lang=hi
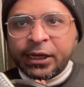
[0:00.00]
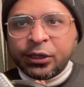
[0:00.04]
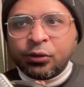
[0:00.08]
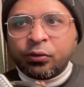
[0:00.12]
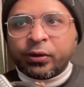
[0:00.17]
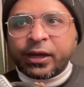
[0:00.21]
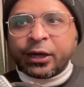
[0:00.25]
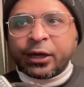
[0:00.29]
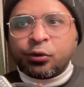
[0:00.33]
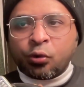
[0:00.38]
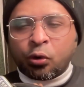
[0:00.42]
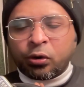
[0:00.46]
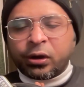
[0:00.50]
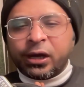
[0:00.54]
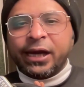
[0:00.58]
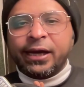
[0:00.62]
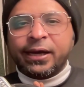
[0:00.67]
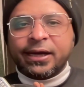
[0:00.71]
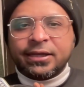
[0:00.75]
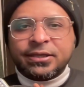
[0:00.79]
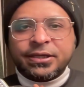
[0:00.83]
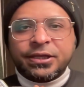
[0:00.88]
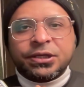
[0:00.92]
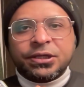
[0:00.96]
क्योंकि ये टोटली
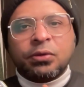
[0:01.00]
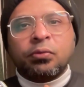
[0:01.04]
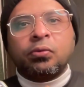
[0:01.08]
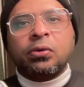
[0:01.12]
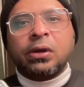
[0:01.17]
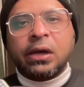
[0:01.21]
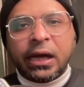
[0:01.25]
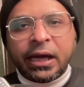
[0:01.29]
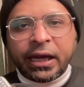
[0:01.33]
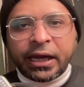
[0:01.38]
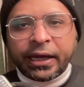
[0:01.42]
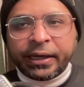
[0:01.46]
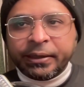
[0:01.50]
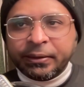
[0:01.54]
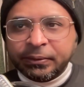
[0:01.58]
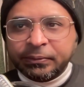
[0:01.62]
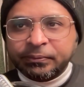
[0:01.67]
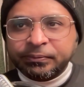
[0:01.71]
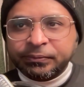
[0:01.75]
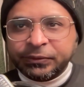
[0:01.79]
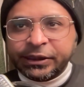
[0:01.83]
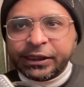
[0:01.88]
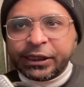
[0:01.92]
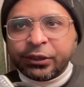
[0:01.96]
डिसीजन उनका है
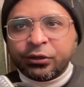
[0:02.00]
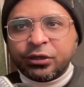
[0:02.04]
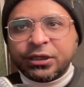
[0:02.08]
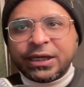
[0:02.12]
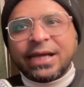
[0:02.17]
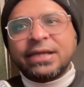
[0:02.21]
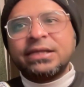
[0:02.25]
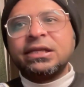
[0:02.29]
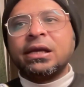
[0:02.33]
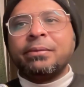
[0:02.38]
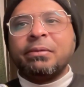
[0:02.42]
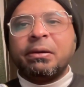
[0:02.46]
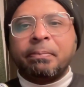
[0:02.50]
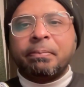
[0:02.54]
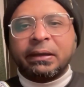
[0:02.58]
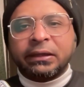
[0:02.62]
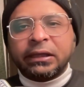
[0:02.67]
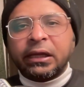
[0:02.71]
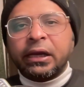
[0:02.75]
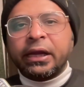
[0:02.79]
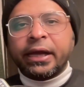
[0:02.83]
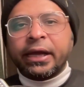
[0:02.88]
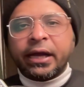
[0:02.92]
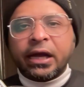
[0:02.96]
ठीक है तो जैसे हमें
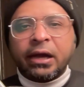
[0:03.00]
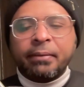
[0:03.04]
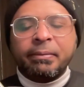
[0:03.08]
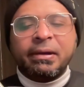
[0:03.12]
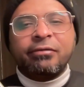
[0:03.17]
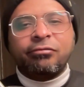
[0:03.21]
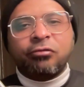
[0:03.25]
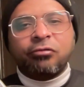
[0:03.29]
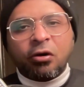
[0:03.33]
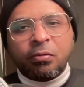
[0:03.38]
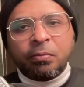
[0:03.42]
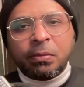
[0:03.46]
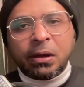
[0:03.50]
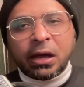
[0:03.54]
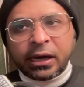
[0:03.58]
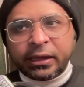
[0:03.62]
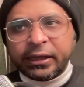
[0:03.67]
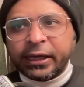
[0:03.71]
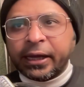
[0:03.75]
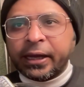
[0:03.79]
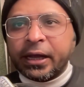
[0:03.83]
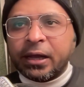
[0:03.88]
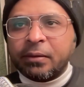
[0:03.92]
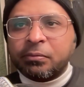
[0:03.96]
पता लगेगा हम इन्फॉर्म कर
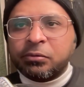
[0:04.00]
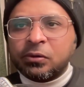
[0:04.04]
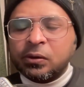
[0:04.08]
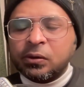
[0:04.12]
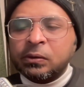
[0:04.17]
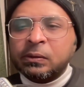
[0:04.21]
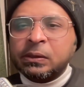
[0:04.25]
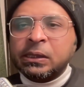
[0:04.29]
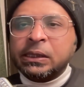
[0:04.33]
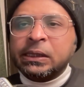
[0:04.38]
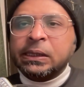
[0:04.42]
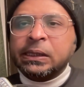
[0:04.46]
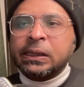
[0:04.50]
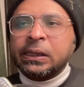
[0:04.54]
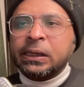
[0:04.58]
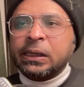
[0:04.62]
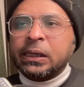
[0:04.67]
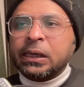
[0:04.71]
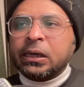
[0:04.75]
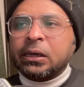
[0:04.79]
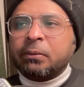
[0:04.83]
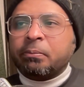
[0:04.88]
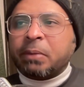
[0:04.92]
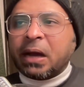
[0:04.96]
देंगे आपको
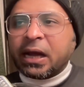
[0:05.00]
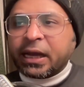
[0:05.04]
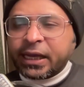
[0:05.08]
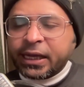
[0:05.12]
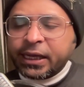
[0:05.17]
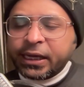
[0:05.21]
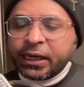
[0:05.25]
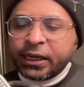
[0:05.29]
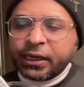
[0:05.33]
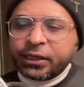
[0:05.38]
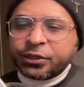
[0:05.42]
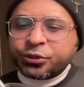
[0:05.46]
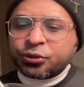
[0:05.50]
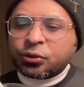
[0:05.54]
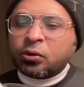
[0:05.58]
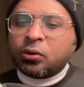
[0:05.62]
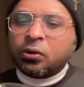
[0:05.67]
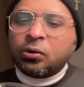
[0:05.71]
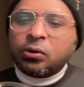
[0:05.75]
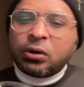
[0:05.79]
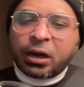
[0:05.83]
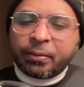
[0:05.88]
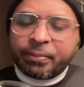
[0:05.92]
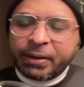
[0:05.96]
बाकी जो
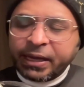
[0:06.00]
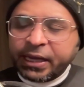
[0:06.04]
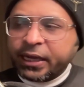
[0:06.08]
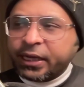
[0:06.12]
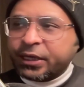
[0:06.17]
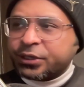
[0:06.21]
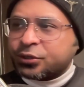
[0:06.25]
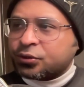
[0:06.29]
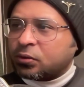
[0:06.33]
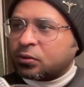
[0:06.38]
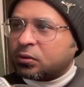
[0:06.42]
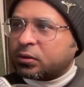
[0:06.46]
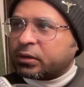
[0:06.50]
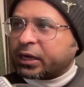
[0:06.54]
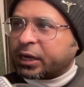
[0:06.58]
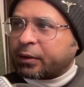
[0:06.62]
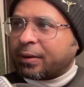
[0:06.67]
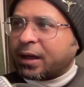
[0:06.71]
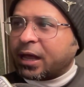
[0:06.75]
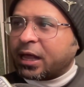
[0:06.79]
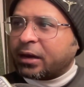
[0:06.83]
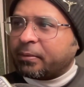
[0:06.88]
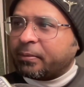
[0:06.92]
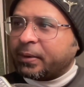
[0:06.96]
अभी जो
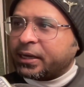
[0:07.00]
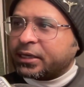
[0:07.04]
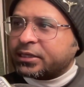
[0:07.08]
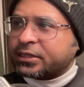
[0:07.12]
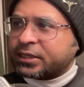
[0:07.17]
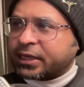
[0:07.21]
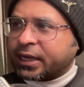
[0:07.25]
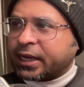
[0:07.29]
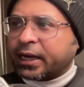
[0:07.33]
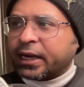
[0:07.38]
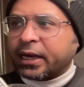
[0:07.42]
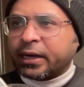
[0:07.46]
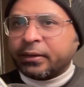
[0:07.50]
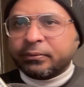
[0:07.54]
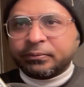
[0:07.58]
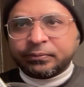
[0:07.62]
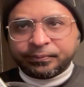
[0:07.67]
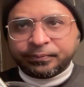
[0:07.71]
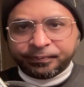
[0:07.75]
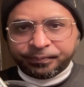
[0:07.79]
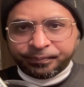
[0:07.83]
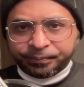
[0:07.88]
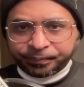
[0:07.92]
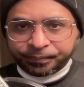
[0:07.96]
रिक्वायरमेंट्स हैं
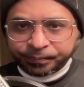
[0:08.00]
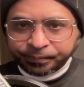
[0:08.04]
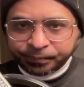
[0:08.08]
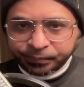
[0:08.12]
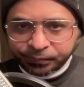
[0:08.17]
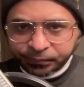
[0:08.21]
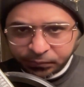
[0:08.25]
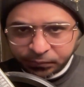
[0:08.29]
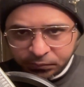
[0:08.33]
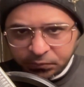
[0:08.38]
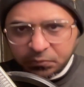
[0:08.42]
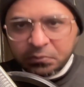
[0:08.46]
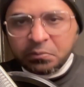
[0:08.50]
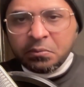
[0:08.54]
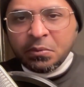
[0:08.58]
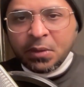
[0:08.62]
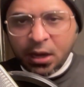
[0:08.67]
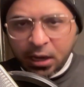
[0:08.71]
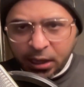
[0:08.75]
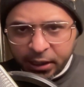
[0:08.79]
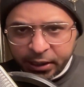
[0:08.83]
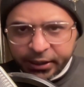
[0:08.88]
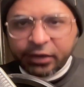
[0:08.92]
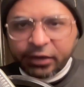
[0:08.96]

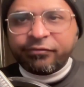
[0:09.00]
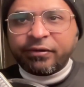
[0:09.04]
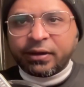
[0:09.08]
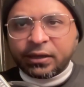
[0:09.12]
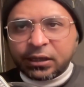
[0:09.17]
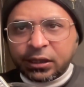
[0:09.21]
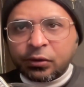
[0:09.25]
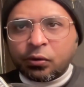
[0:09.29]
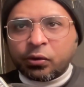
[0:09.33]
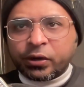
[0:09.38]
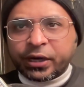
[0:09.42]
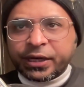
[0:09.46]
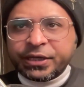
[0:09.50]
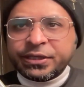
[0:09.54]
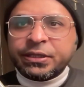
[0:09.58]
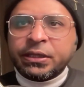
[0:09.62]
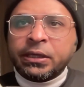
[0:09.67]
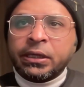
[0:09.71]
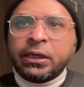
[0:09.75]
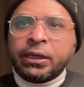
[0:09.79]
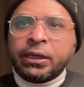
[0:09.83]
अनटिल फर्दर नोटिस